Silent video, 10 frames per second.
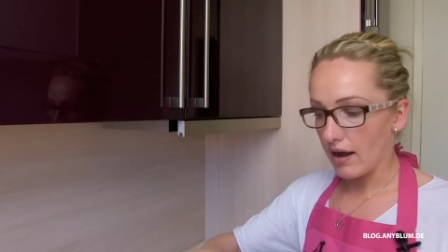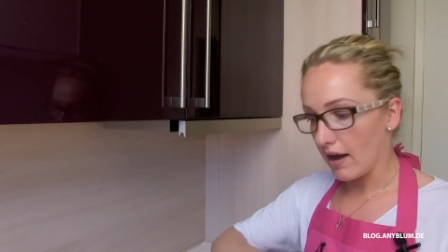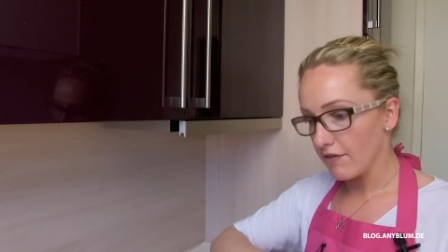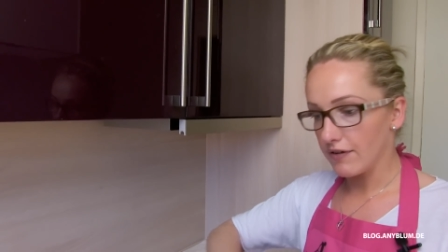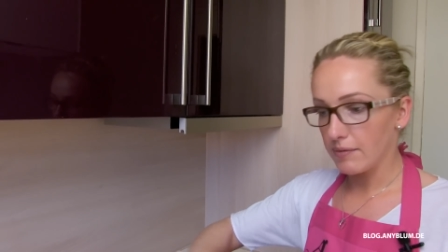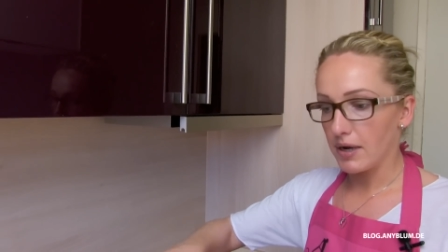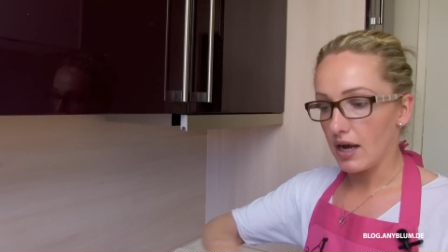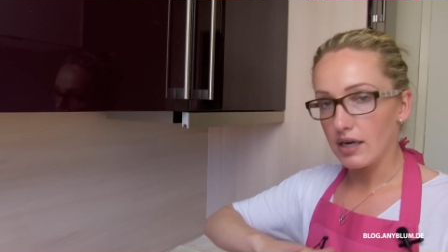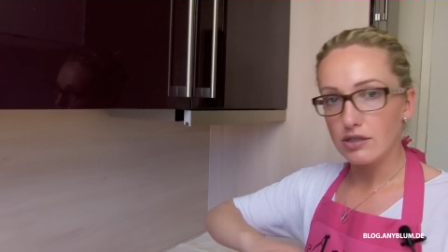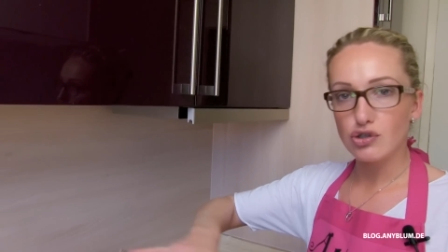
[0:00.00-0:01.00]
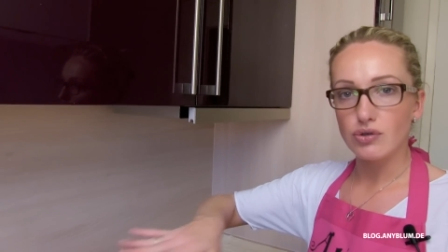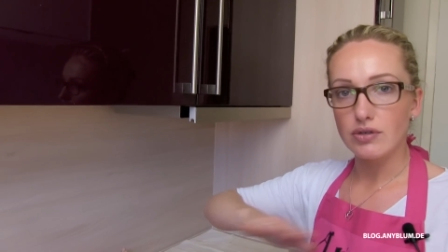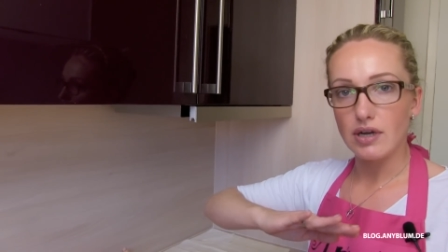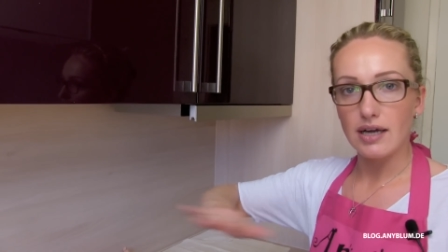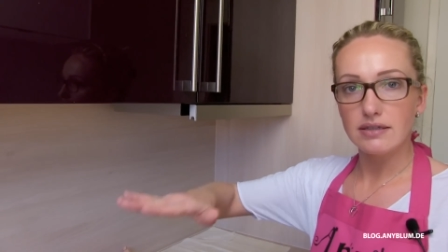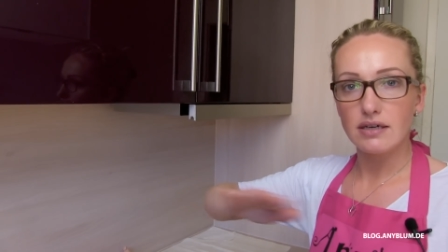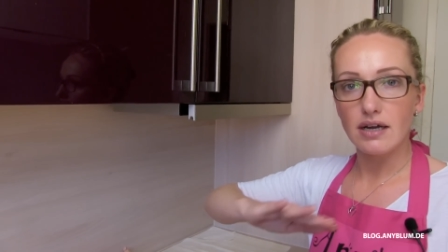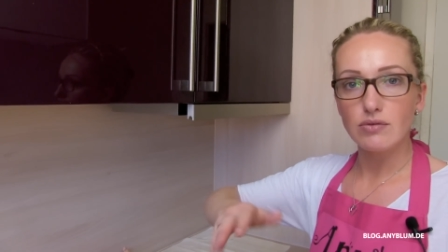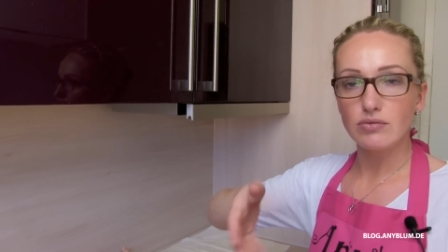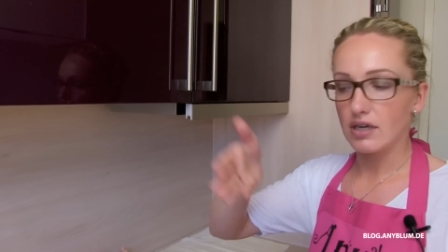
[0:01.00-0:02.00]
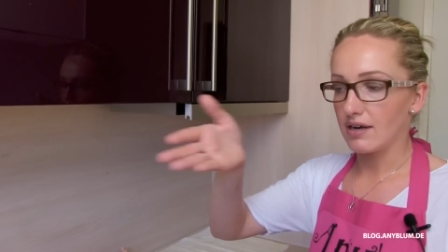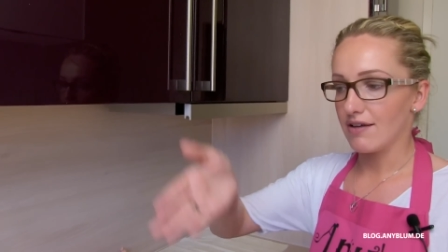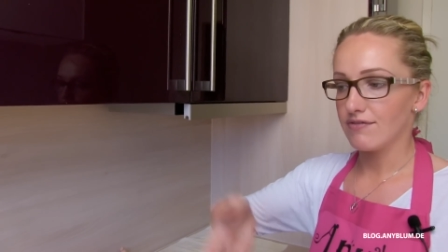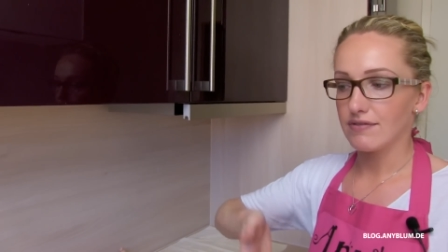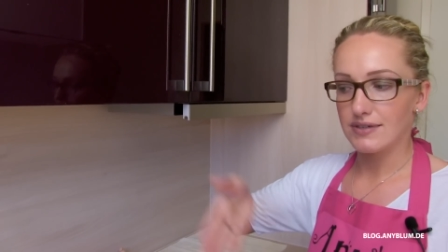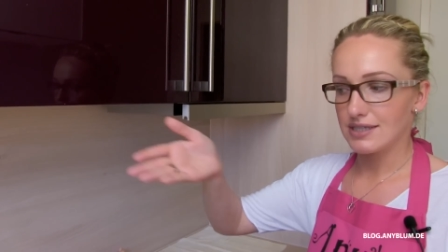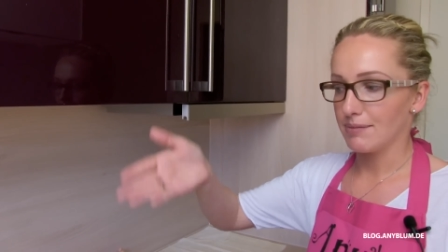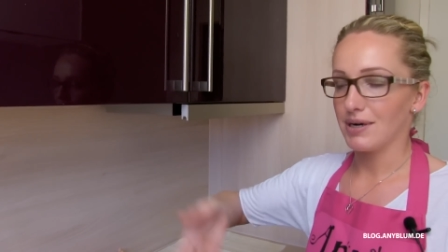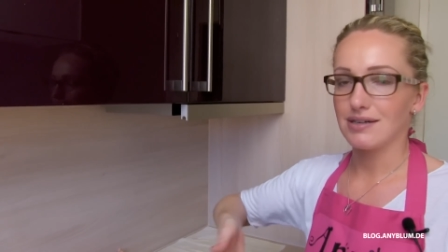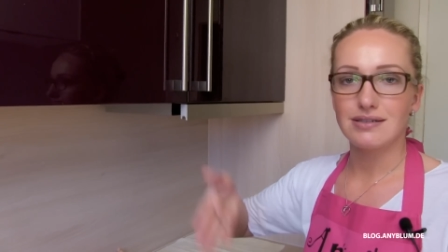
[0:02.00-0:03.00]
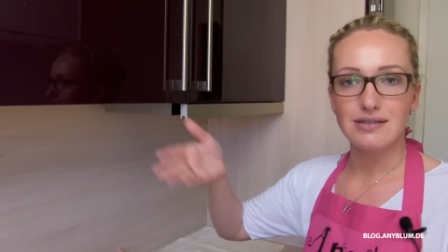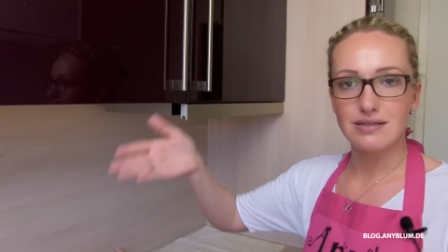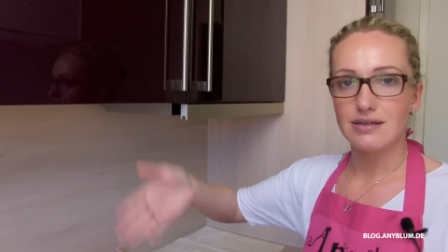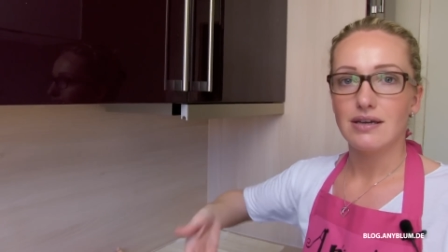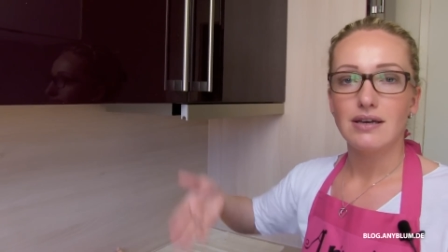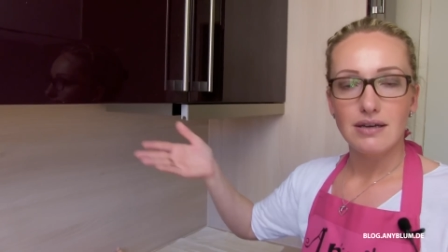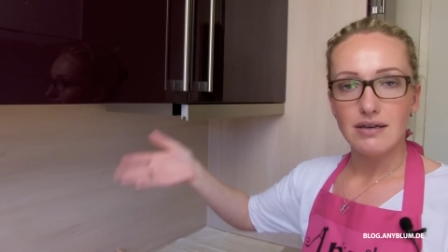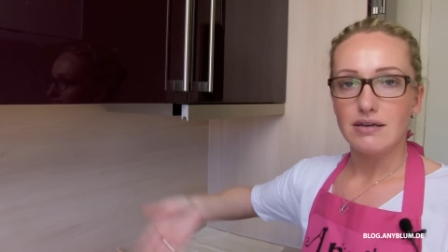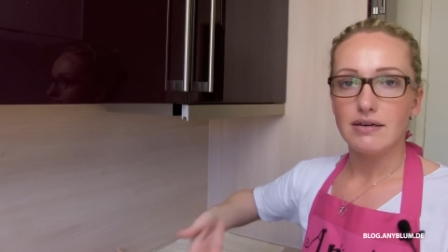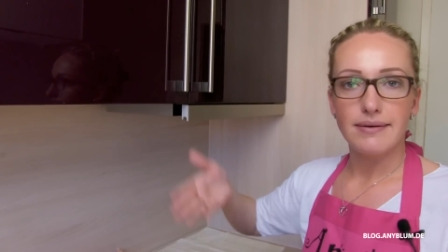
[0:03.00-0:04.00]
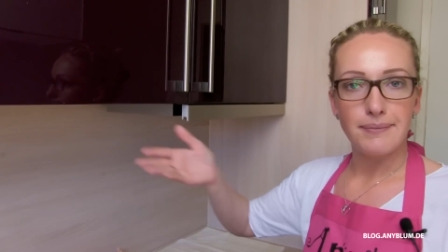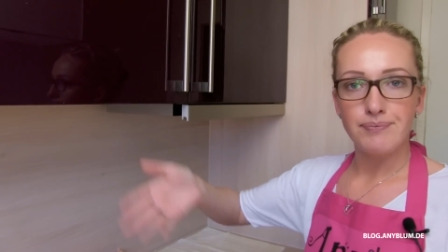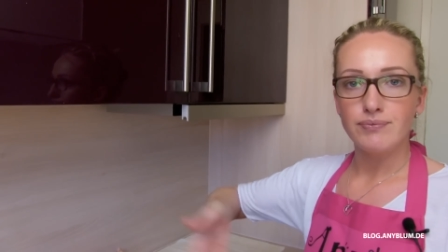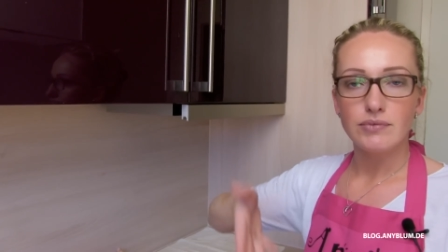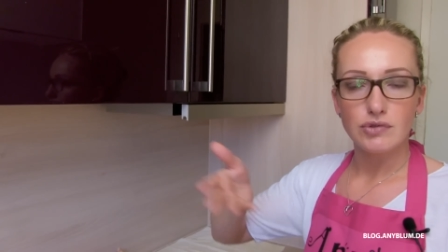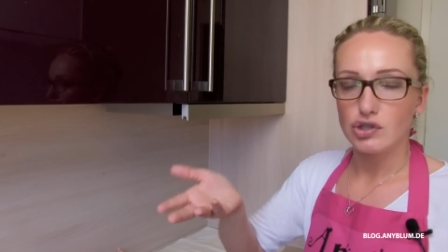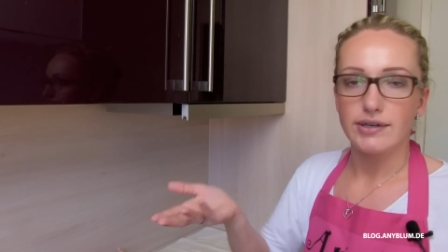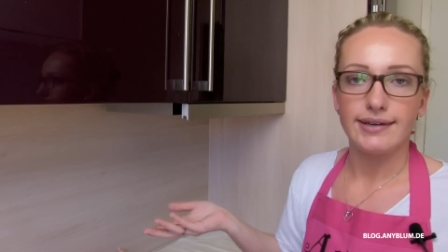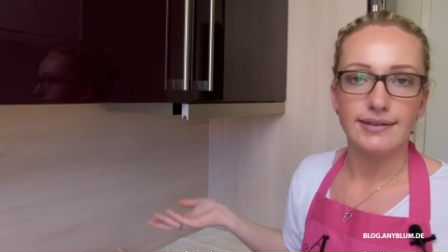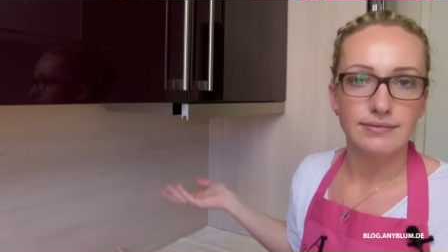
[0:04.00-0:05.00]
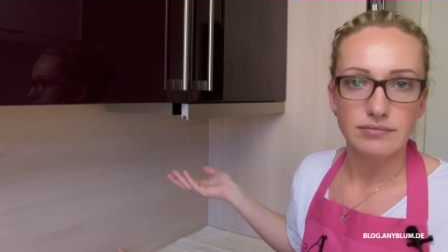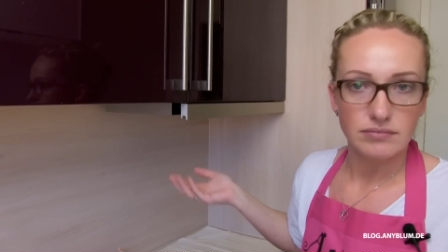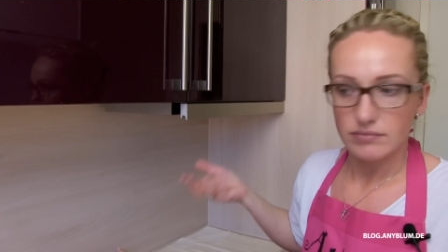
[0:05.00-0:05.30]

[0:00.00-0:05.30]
einfach mal alles schön anreihen und dann einfach, wenn es gebacken ist, ähm, schneiden.